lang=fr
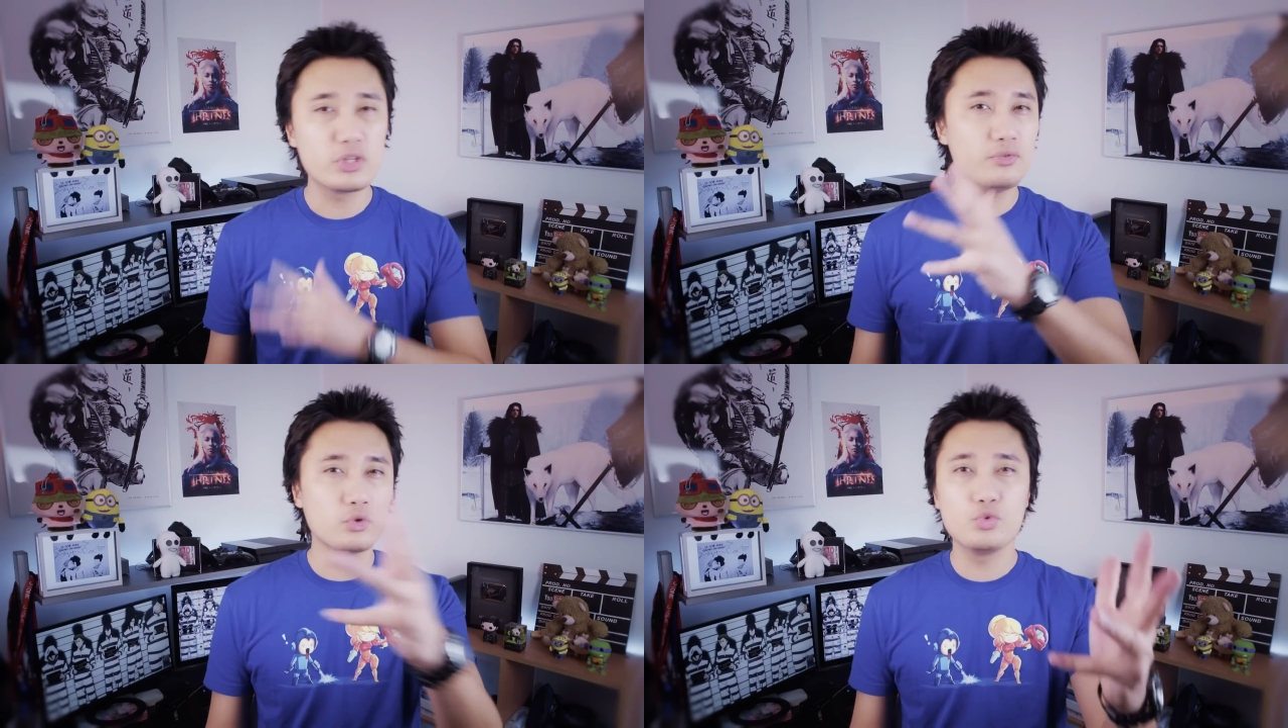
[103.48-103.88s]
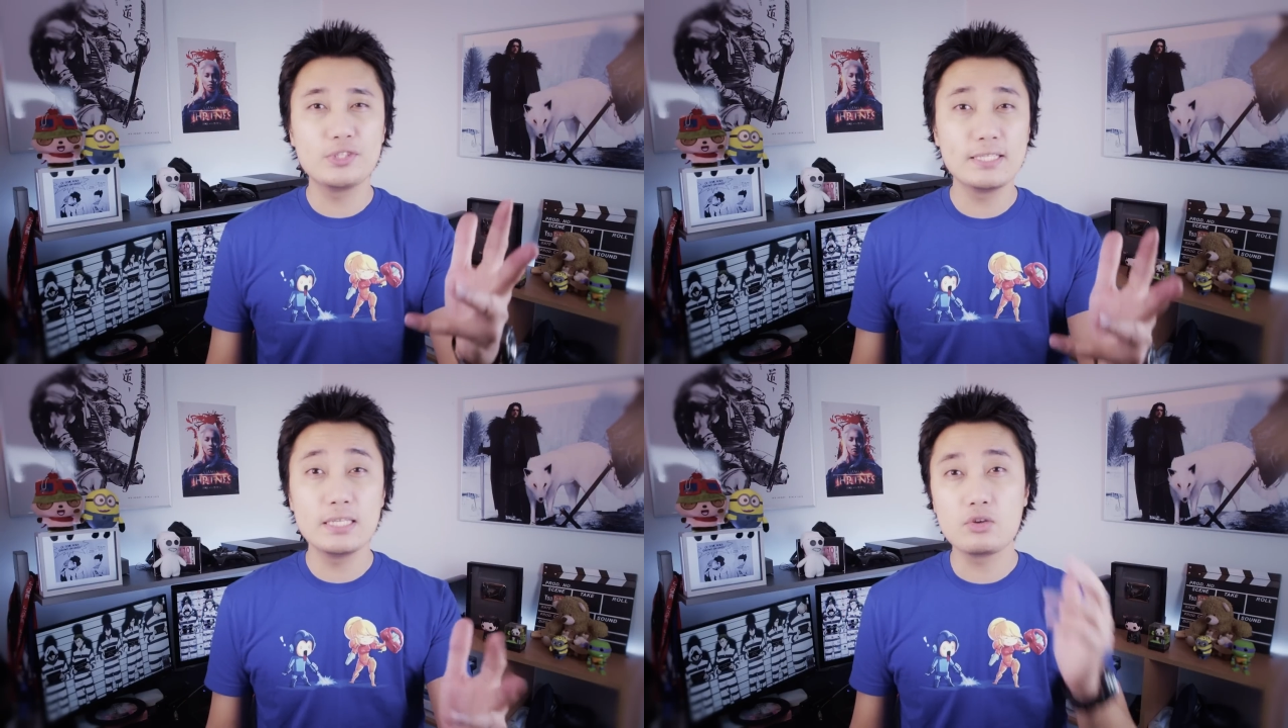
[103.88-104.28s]
Nous savons
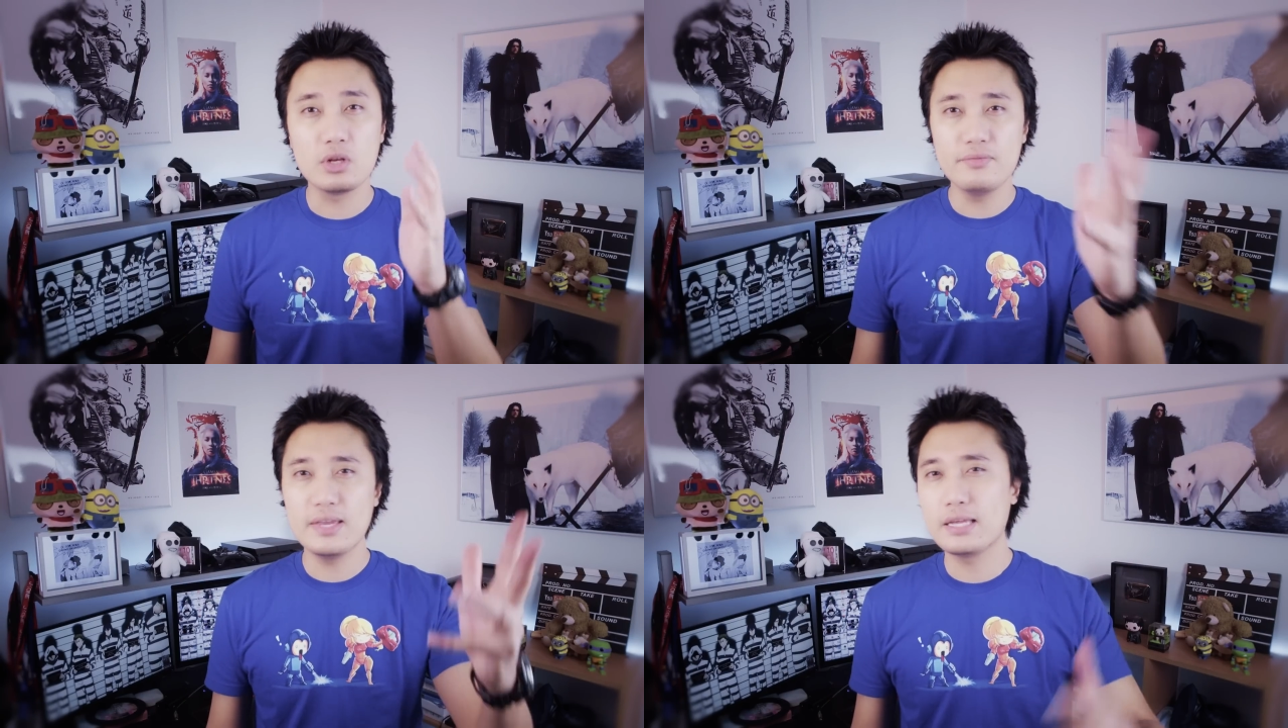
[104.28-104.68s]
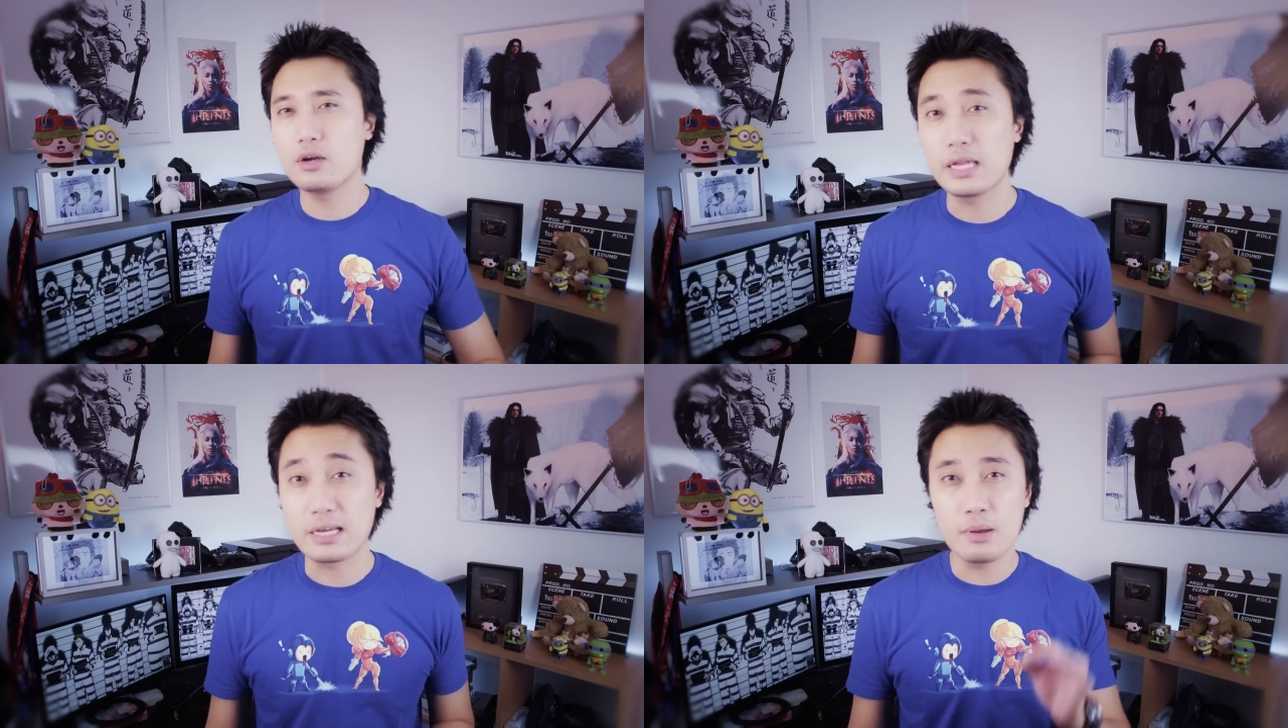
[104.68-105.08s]
tous ici que la vie à
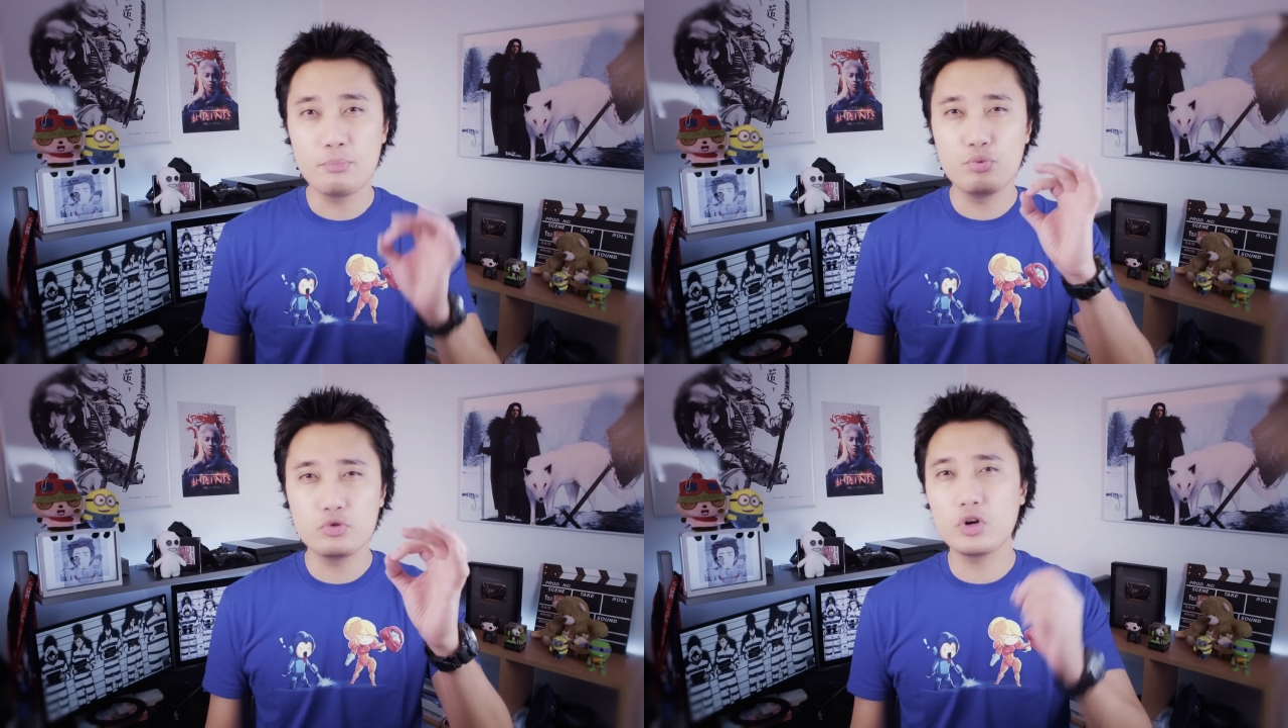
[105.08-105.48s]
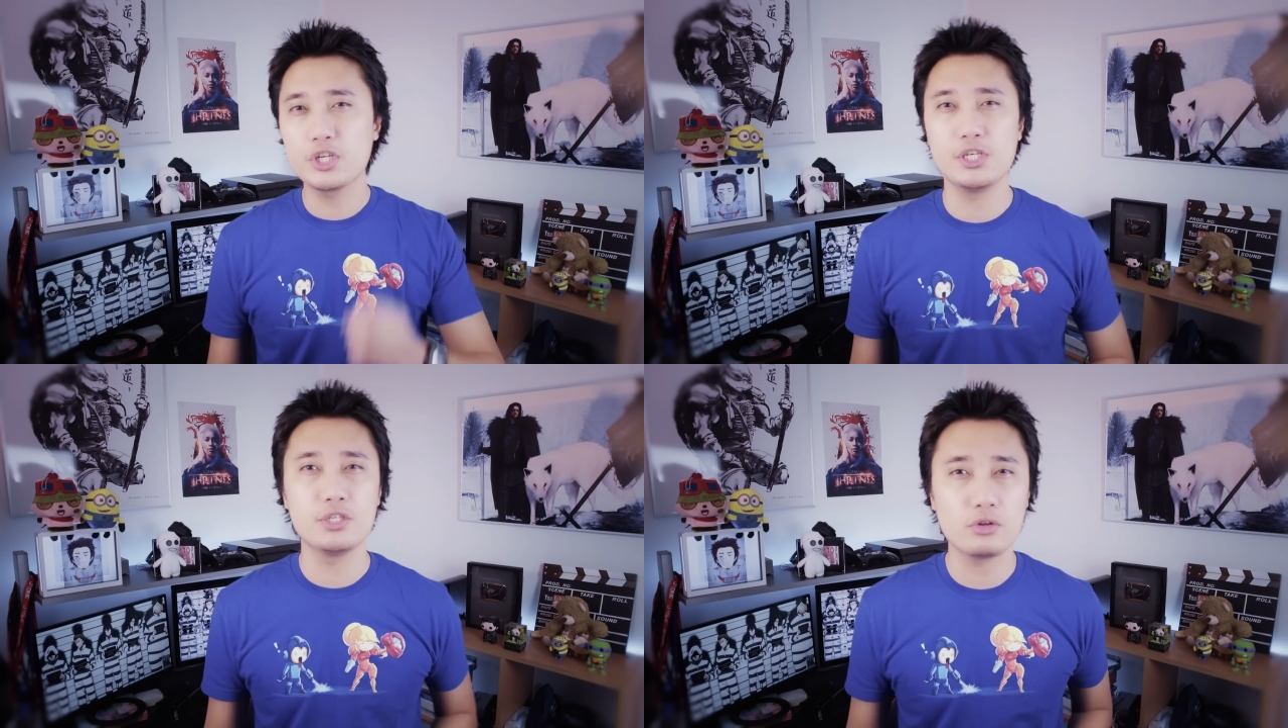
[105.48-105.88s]
l'école est quand même plus en
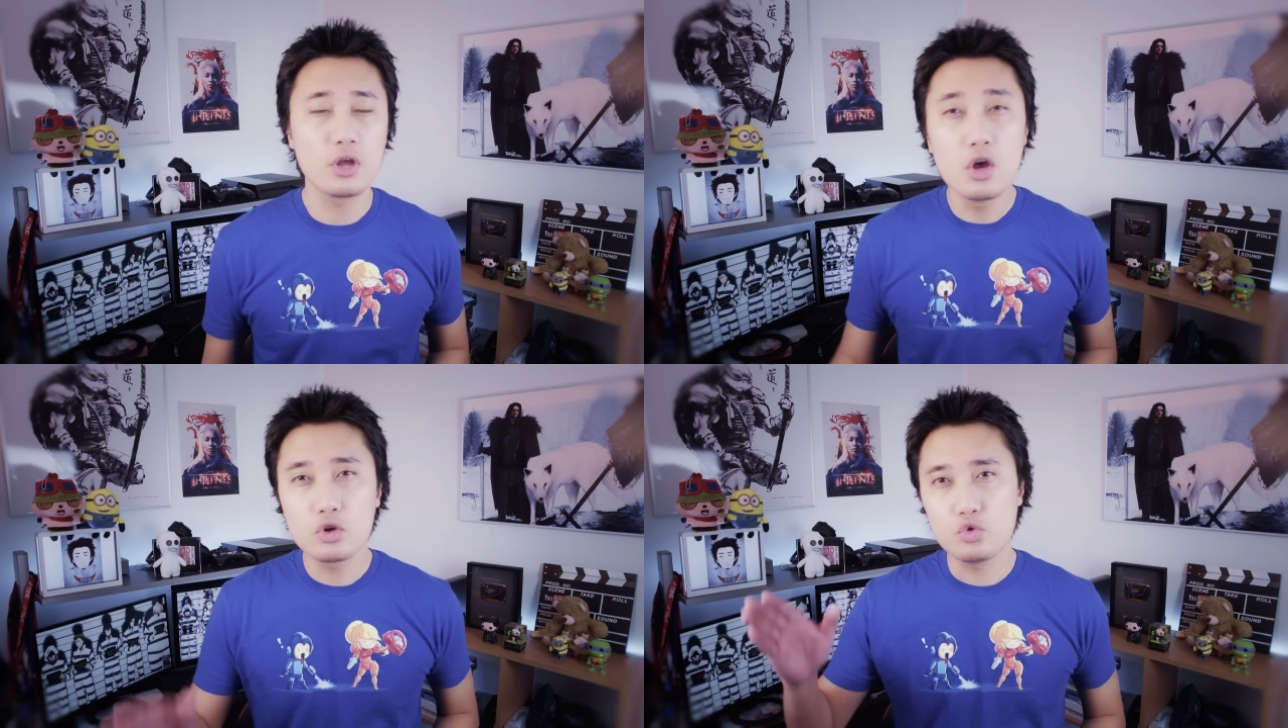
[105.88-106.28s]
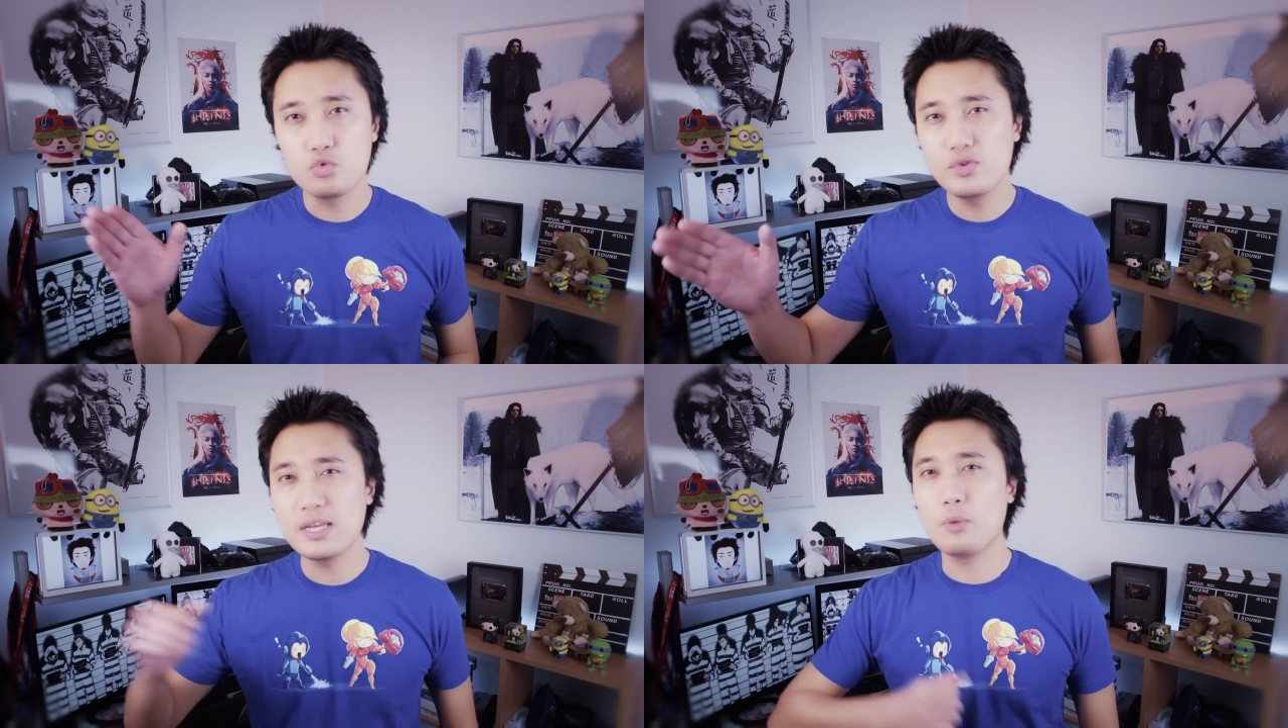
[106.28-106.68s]

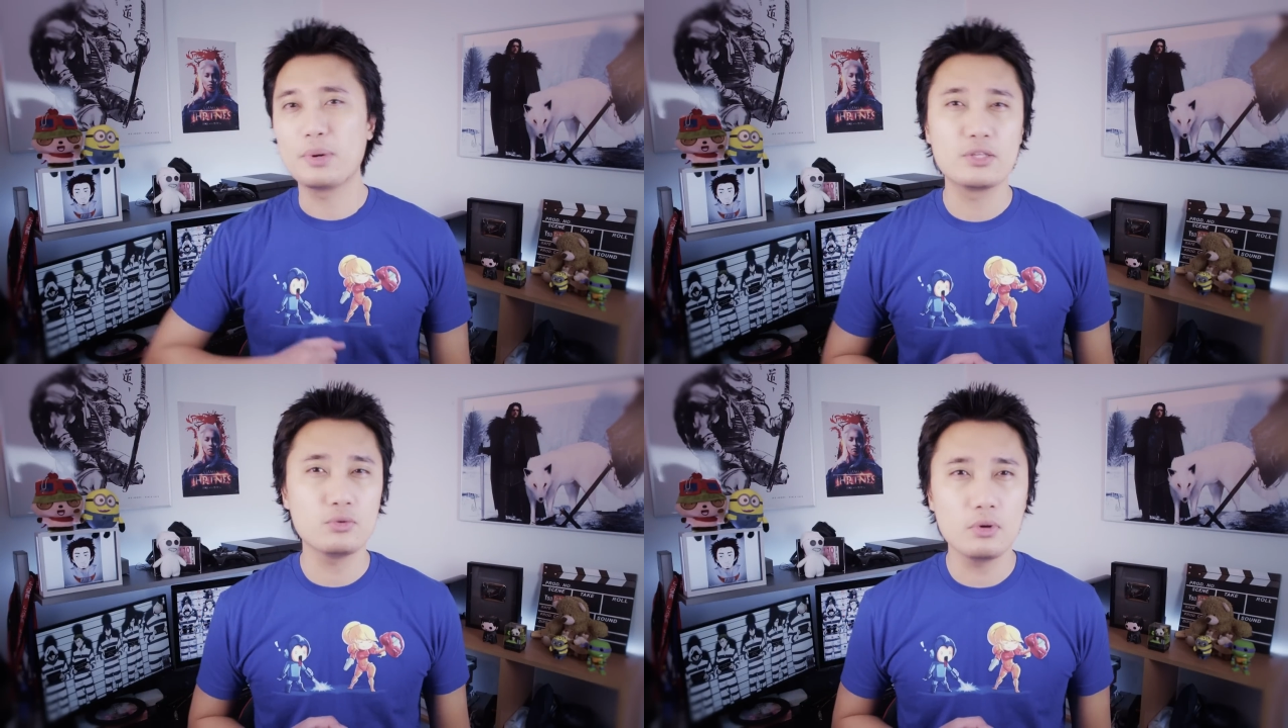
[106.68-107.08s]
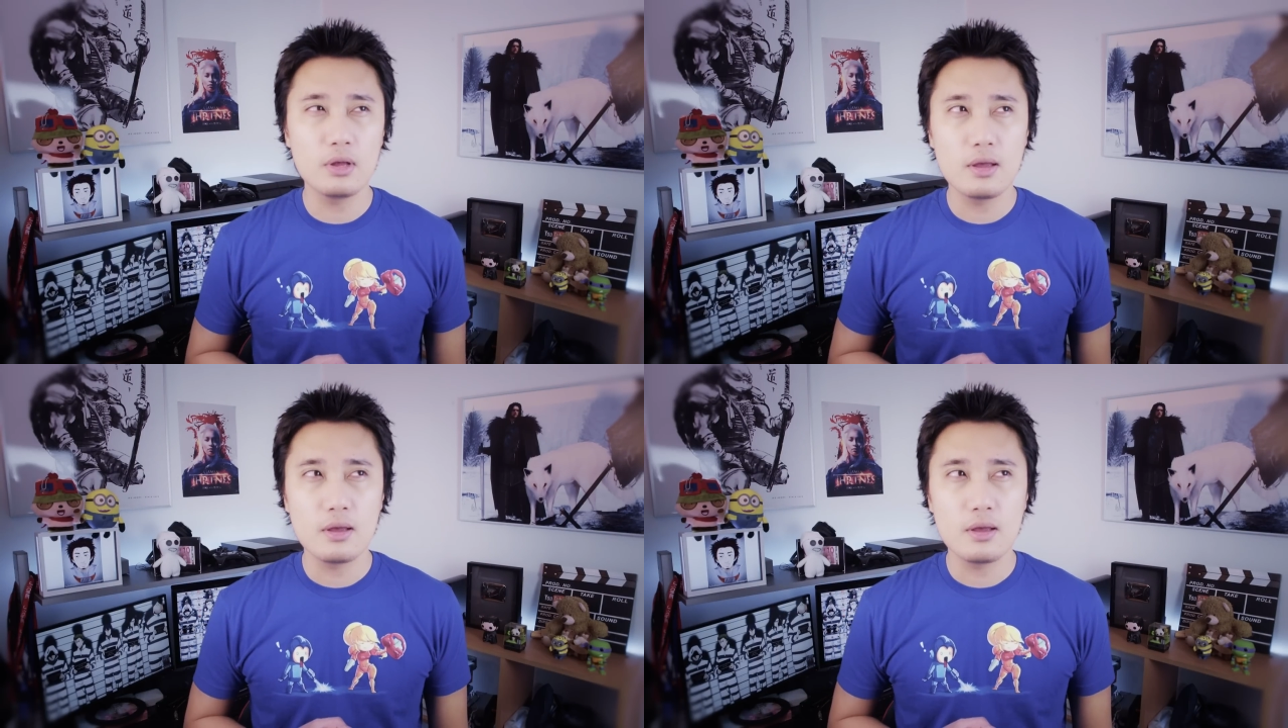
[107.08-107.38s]
qu'une vie en prison,